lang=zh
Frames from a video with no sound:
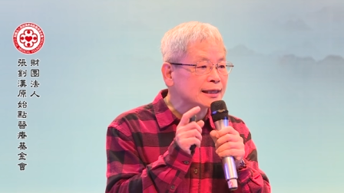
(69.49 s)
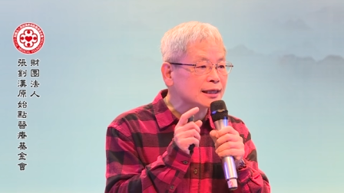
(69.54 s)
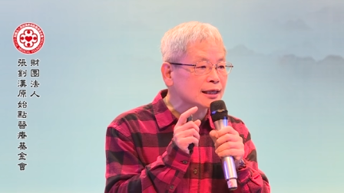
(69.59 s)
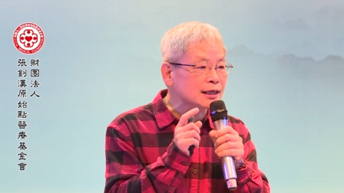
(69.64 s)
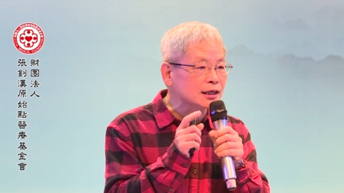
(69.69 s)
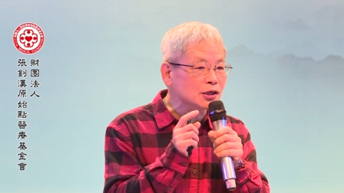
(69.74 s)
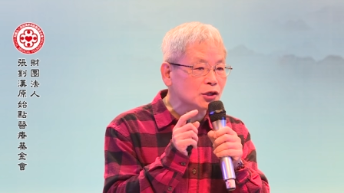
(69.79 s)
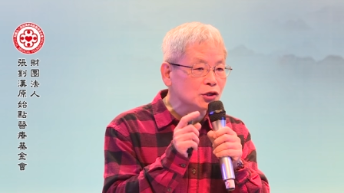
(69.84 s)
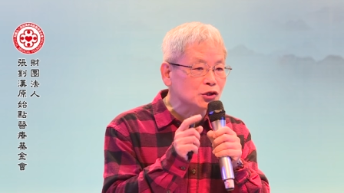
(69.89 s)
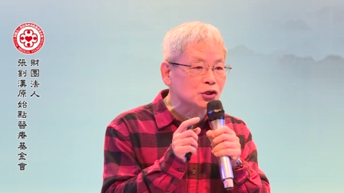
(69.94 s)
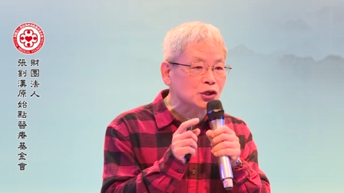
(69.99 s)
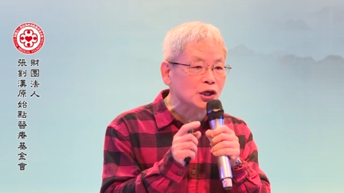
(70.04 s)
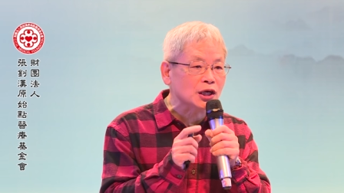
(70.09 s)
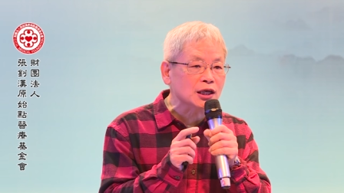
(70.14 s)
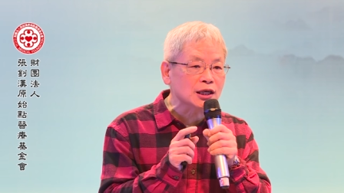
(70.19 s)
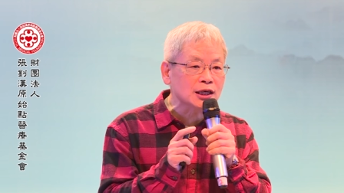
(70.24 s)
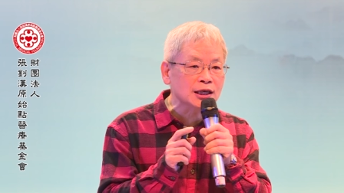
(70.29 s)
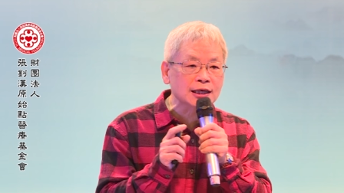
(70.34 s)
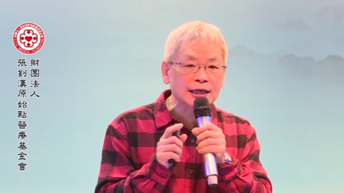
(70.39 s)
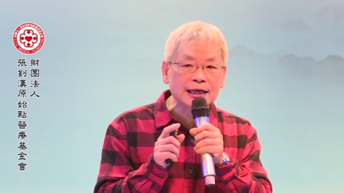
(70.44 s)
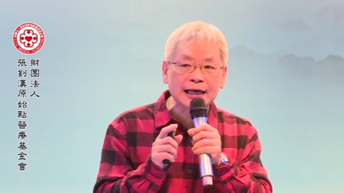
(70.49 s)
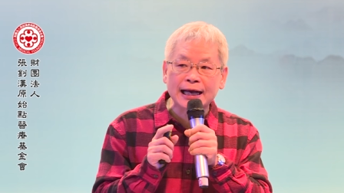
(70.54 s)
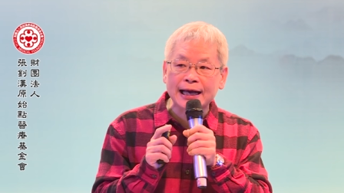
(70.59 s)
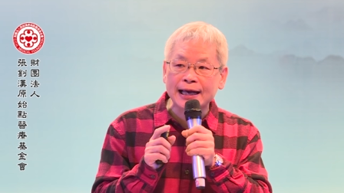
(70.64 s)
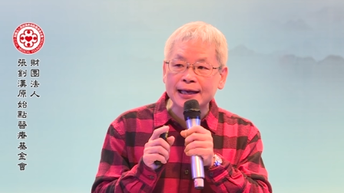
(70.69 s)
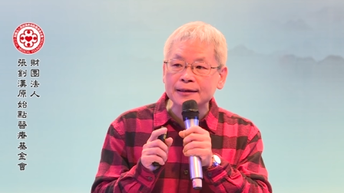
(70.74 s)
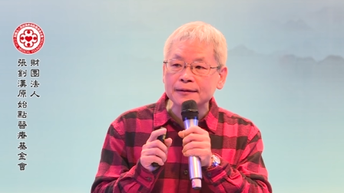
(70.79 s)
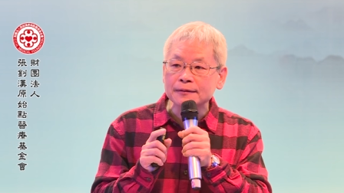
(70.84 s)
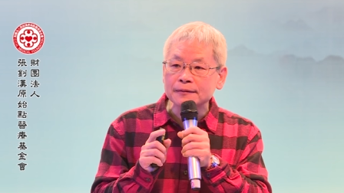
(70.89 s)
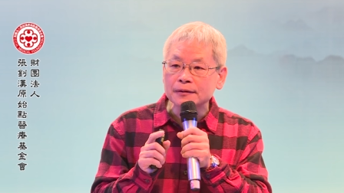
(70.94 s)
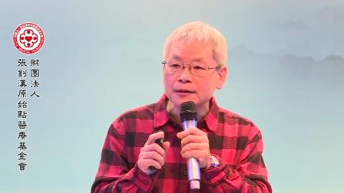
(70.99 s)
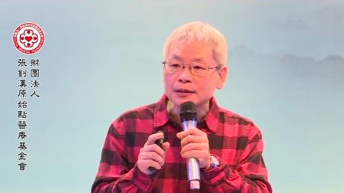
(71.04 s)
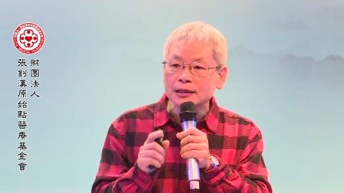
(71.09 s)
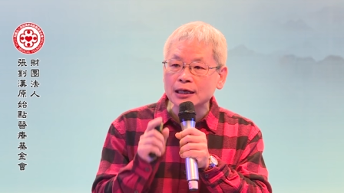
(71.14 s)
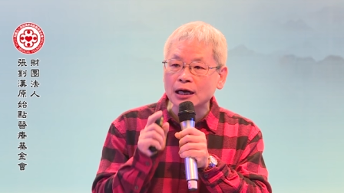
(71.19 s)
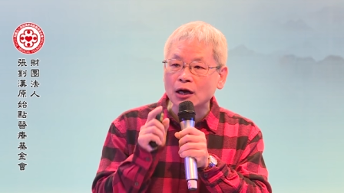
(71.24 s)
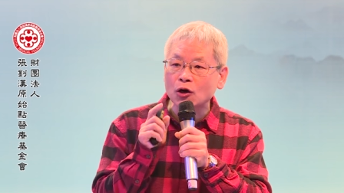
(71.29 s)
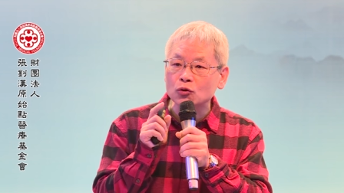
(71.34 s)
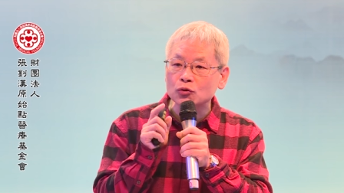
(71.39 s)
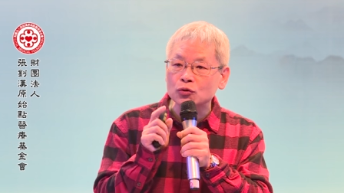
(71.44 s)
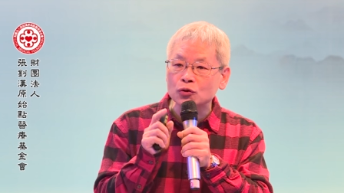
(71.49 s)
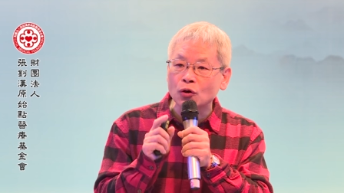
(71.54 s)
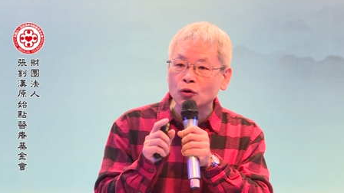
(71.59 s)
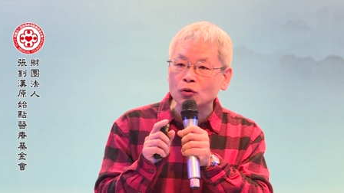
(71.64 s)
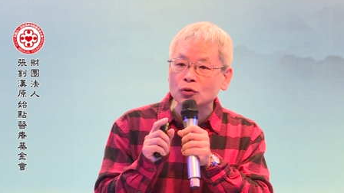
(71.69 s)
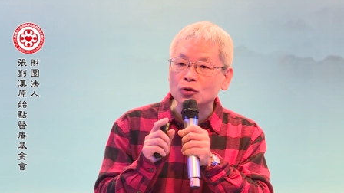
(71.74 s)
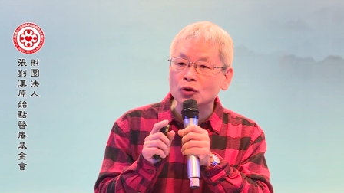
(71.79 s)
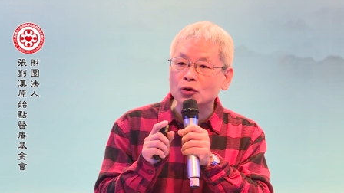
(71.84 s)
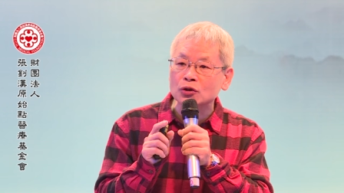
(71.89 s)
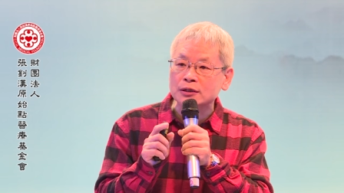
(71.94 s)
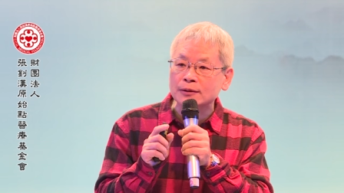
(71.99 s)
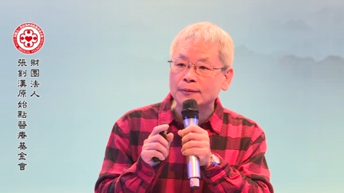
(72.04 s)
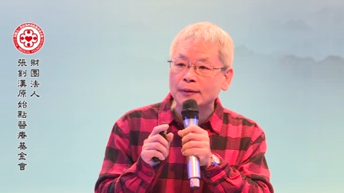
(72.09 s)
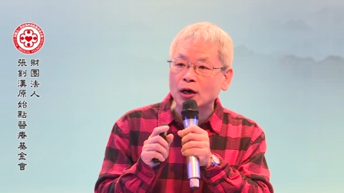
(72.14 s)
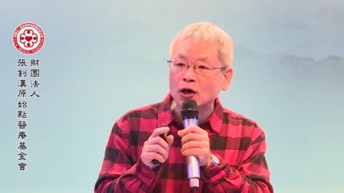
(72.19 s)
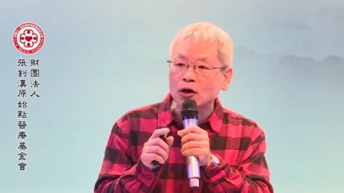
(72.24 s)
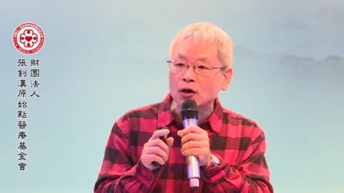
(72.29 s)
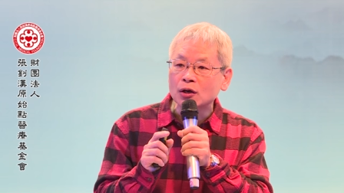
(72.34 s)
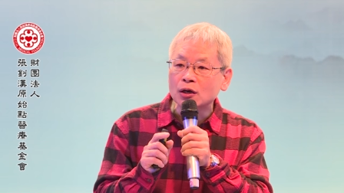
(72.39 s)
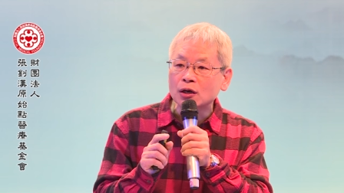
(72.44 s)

的医学应该要拥有什么？